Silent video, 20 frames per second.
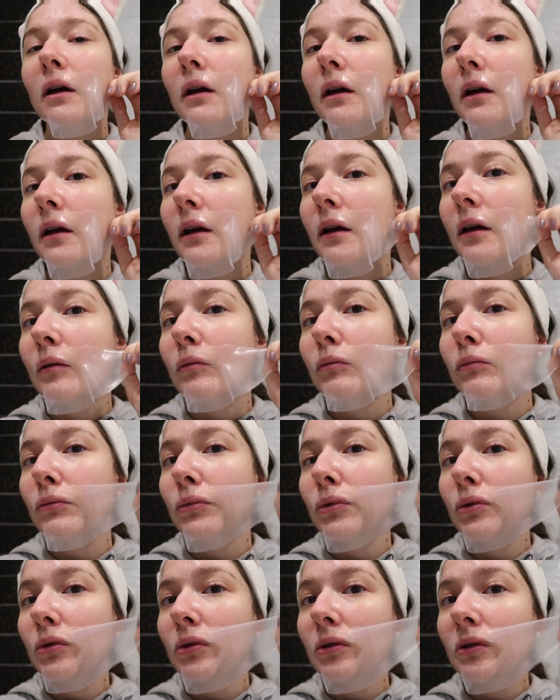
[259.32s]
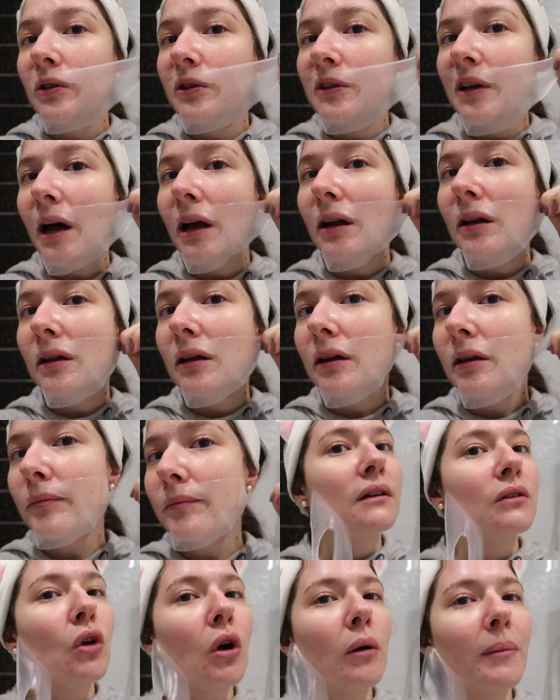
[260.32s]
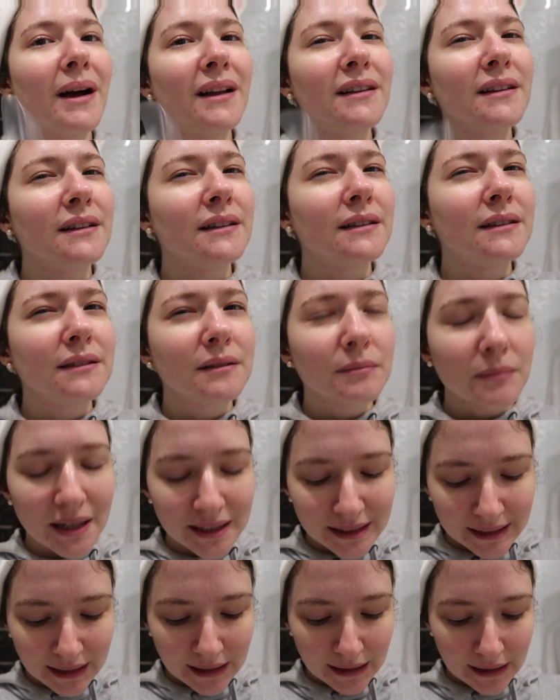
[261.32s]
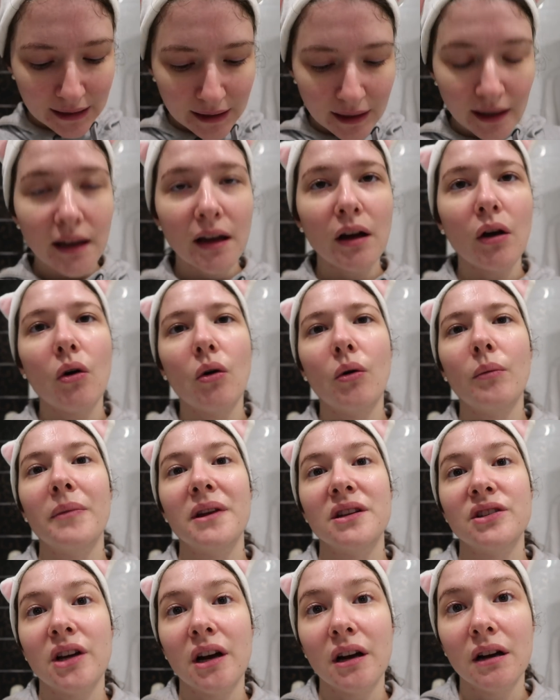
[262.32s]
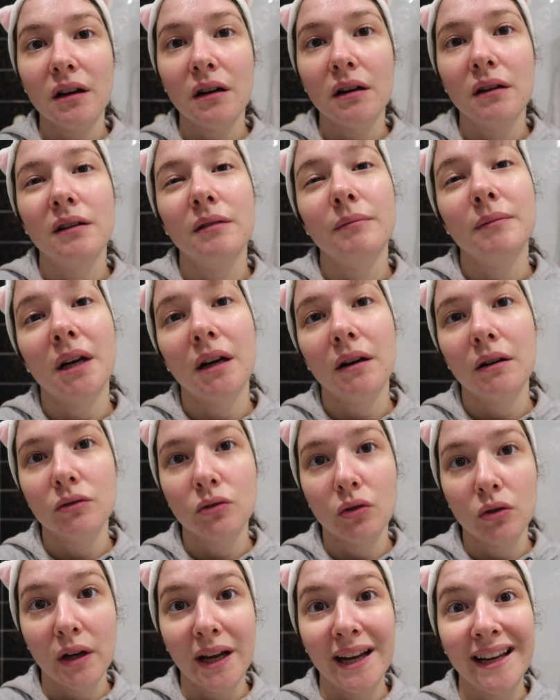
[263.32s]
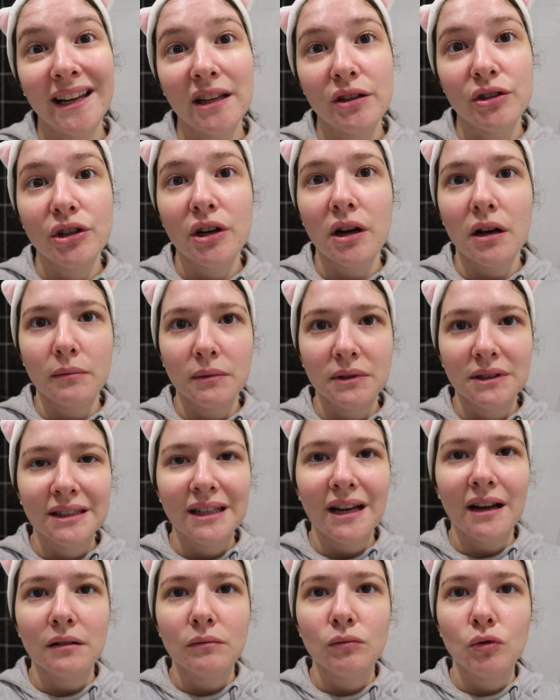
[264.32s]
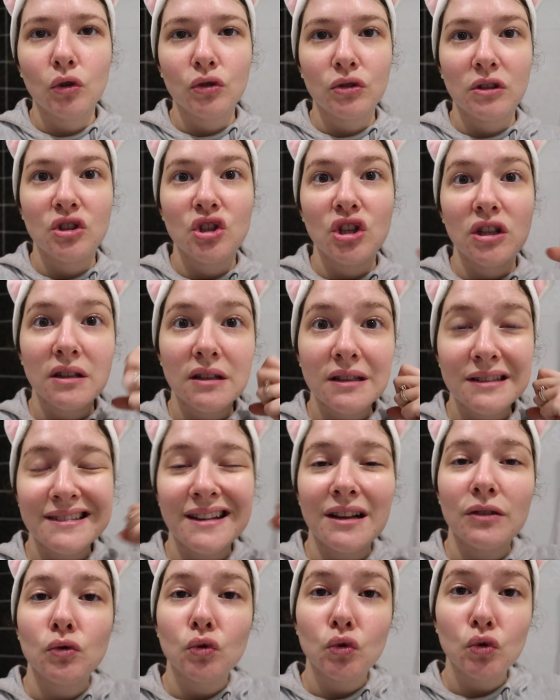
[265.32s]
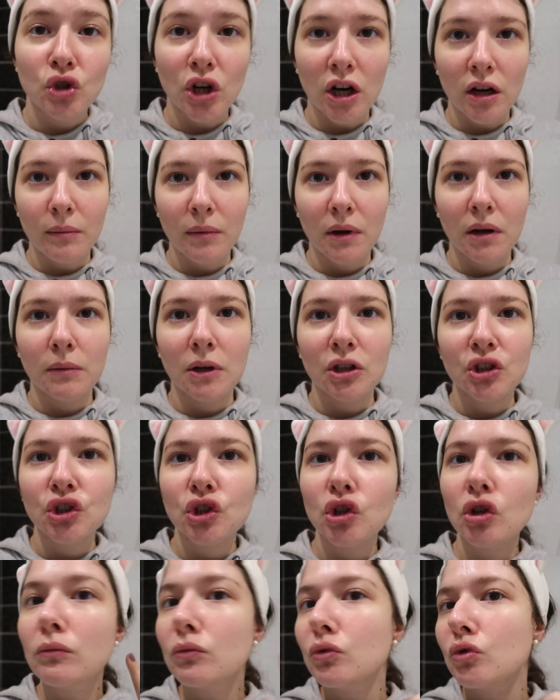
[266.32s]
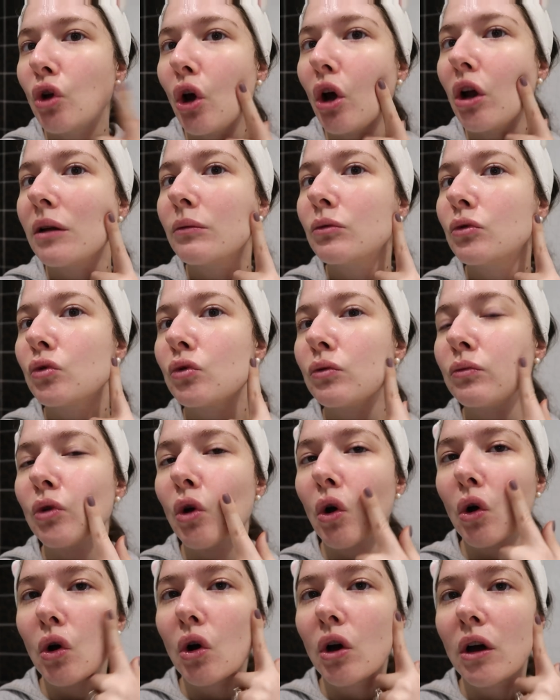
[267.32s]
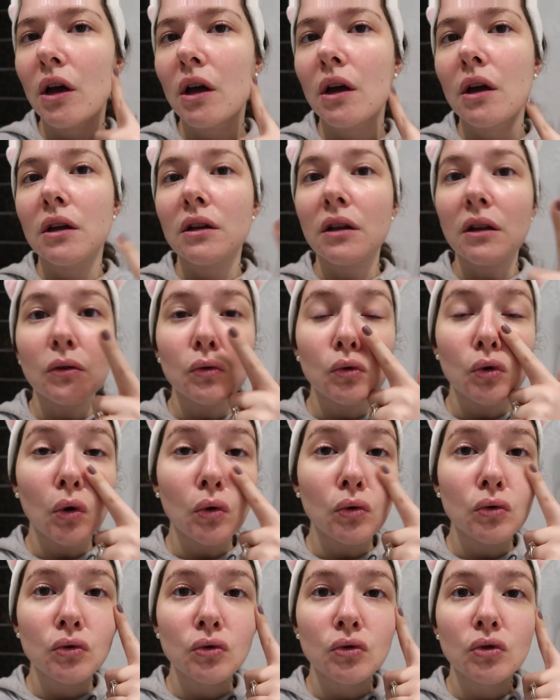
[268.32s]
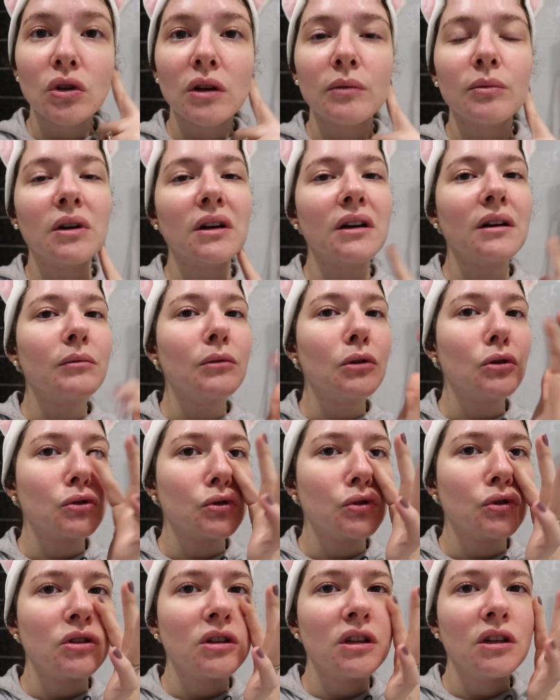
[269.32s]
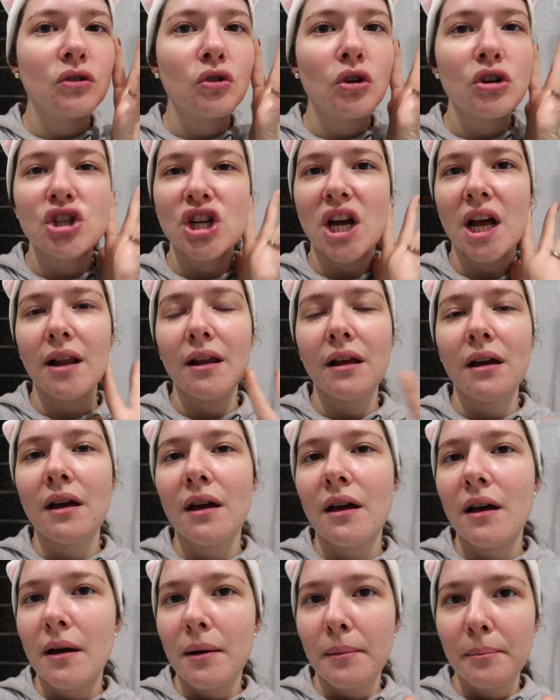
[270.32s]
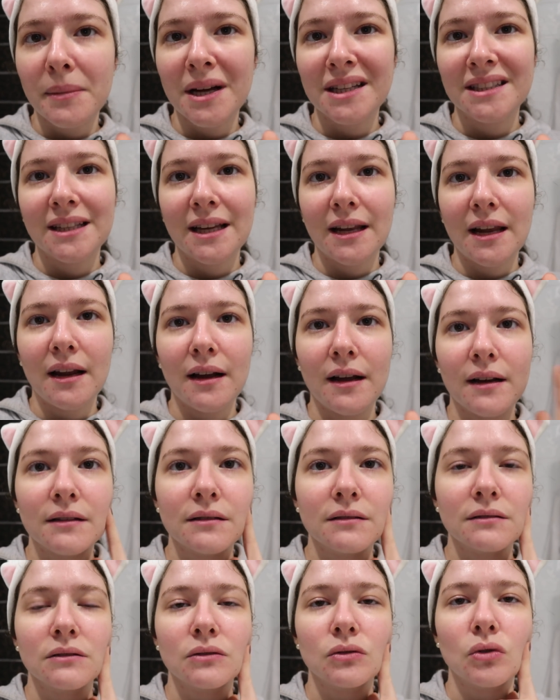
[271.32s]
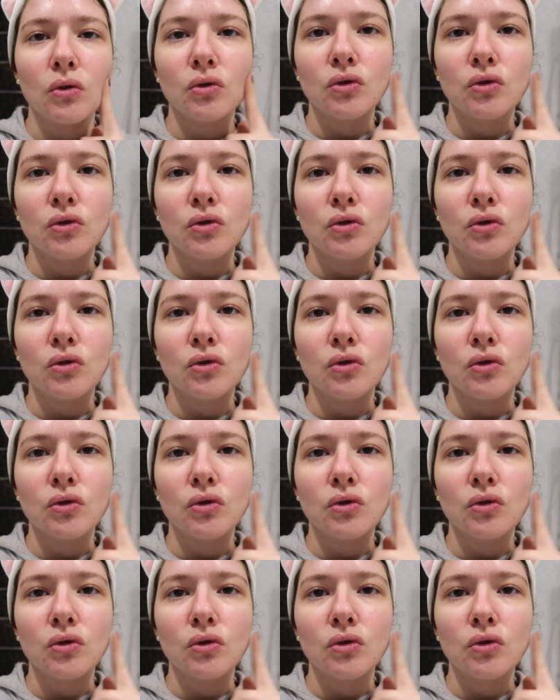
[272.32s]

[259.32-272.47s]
ee, bunun güzelliği normalde kağıt maskeleri 15 dakika 20 dakika sonra en geç çıkarmanız lazım yoksa cildinizden su çalmaya başlıyor. Bunda öyle bir durum yok çok uzun süre bırakabiliyorsunuz. Hidrojel maskeler aklınızda